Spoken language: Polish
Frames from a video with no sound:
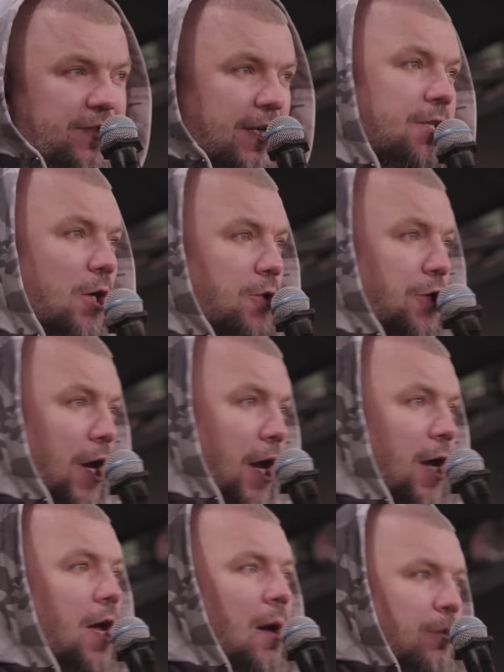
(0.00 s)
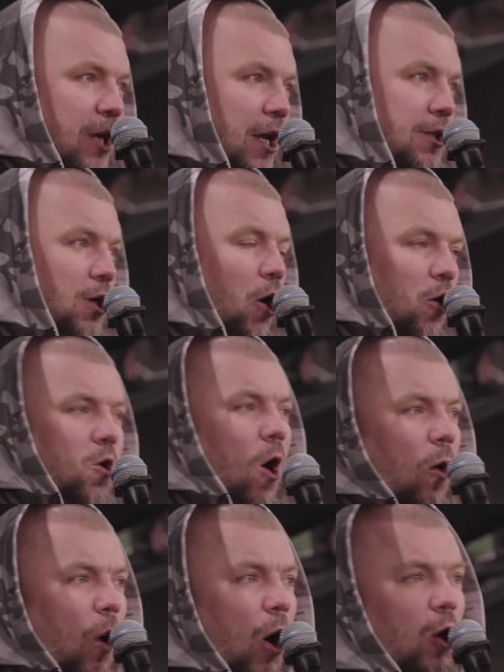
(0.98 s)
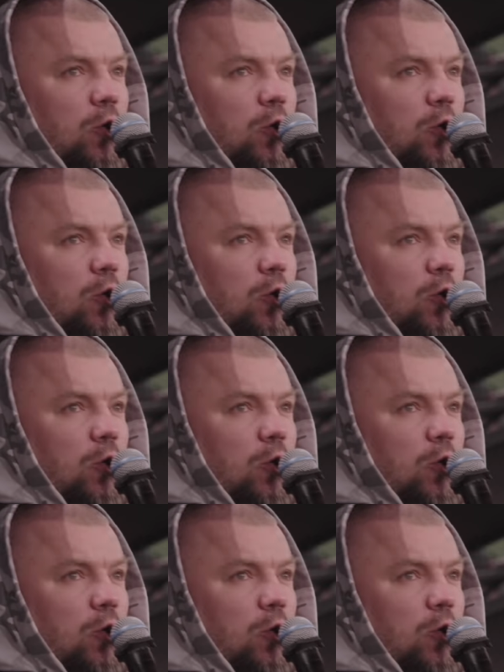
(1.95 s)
sektorze przez około